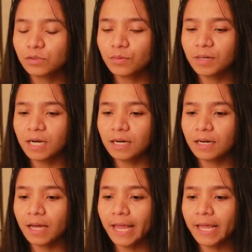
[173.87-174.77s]
so,
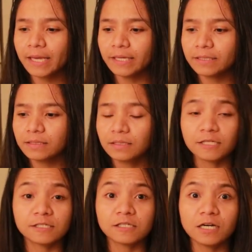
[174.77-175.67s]
mga 8,
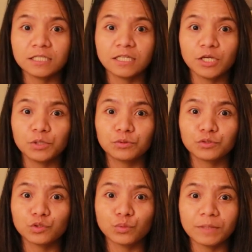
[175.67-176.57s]
nag-start na yung
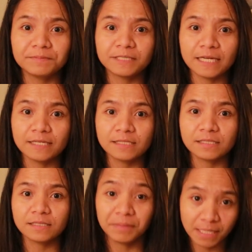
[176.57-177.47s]
swab
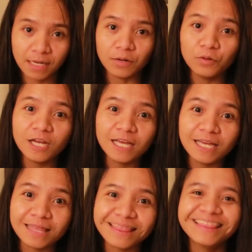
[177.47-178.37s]
test. Pila
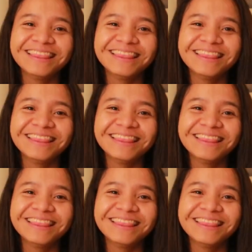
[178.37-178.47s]
ulit.